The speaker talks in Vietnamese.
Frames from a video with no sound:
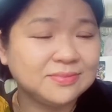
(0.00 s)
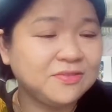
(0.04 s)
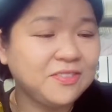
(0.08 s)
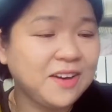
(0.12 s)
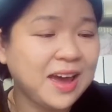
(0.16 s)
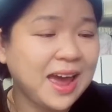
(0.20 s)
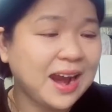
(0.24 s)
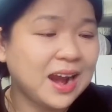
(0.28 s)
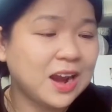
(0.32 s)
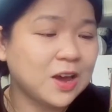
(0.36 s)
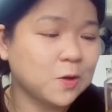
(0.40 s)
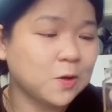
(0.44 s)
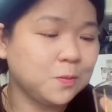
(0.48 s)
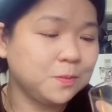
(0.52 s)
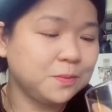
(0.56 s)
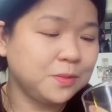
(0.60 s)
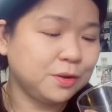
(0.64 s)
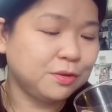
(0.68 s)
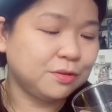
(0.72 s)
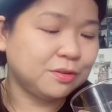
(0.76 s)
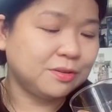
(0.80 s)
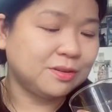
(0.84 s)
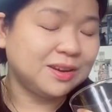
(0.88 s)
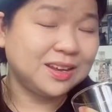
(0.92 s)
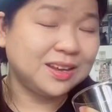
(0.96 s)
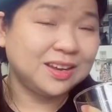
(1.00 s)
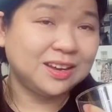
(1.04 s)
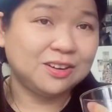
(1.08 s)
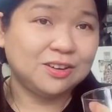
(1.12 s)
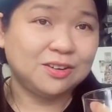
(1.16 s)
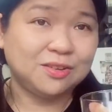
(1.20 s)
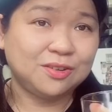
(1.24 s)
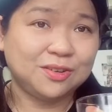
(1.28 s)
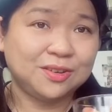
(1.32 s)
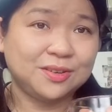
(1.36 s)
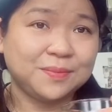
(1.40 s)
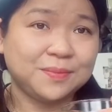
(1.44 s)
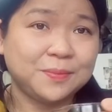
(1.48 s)
pha là cũng nửa ly
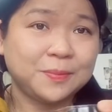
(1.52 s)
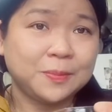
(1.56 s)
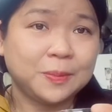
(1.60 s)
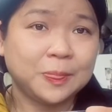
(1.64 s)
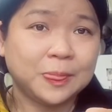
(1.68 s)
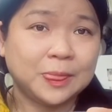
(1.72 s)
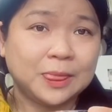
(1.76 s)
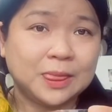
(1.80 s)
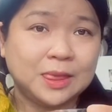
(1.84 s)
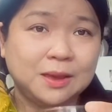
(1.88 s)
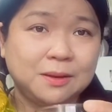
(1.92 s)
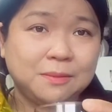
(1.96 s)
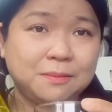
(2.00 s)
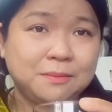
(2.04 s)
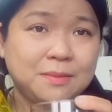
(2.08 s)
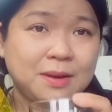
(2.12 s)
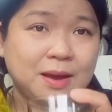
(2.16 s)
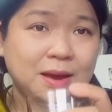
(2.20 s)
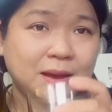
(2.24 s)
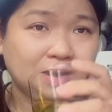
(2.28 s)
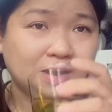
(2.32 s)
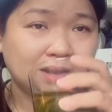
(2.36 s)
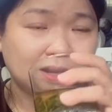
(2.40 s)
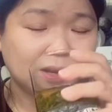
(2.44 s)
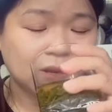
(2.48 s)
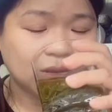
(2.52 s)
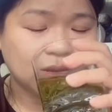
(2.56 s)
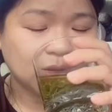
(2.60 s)
rồi nhưng mà